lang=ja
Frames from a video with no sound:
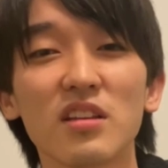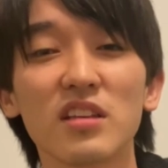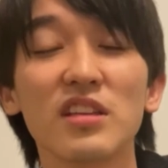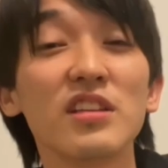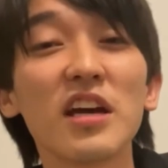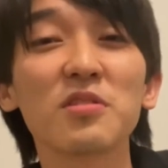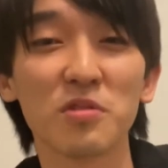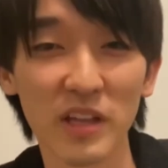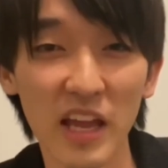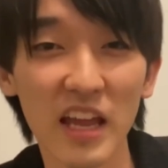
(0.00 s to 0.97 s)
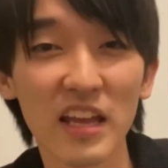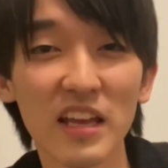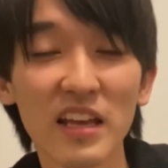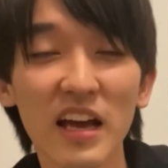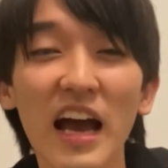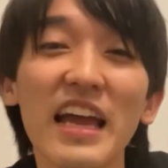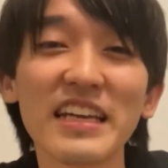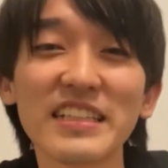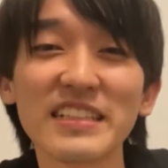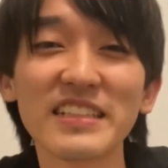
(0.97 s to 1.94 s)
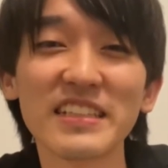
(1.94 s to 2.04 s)
気になるので、はい、
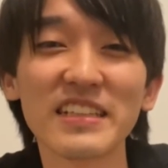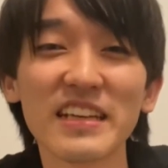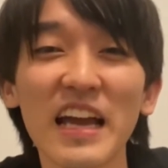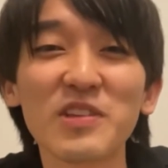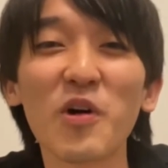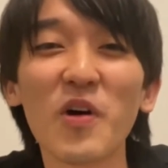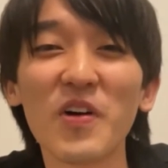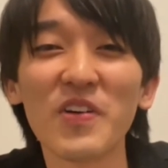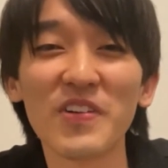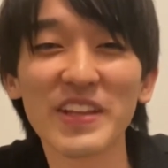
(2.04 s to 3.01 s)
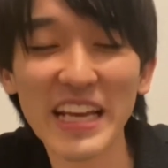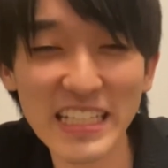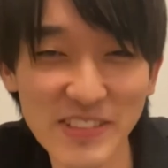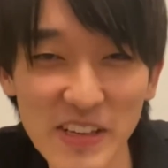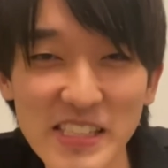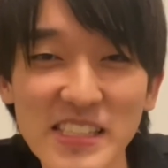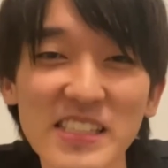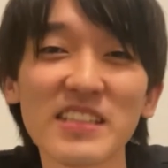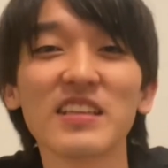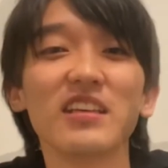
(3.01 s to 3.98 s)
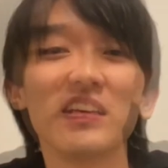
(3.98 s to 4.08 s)
回答お願いします。
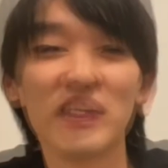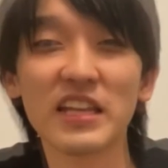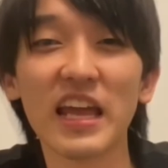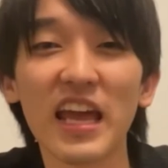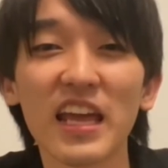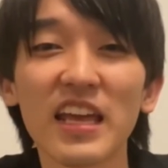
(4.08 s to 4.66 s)
というわけで、